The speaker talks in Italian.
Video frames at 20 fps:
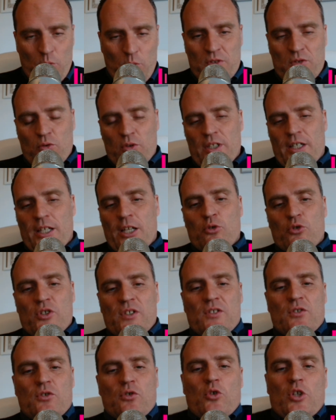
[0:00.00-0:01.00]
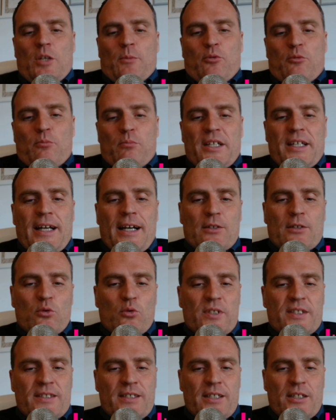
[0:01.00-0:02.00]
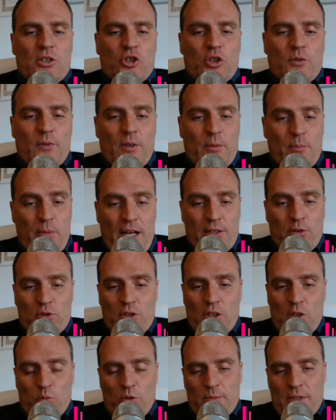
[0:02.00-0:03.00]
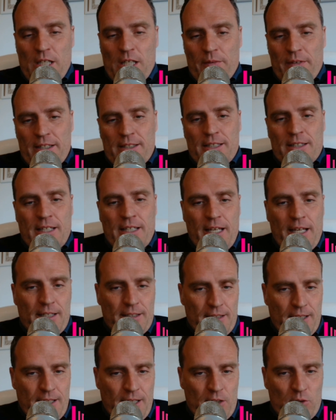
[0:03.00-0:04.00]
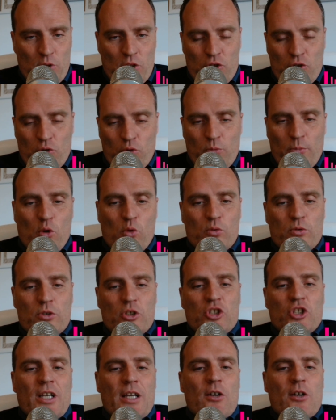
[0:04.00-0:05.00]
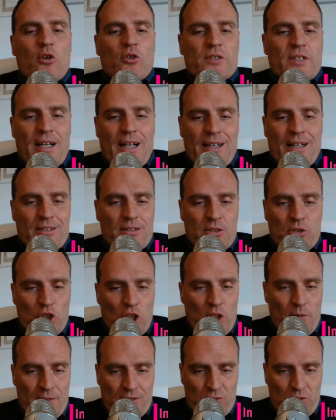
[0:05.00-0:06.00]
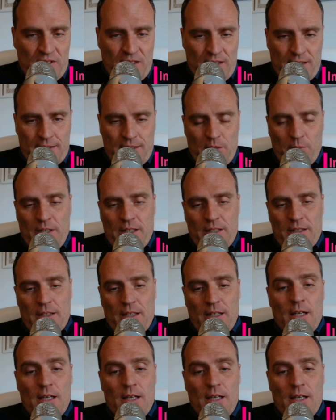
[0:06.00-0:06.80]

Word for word: Questo decreto cessioni pubblicato il 16 febbraio del 2023, decreto legge numero 11, che cosa diceva sostanzialmente?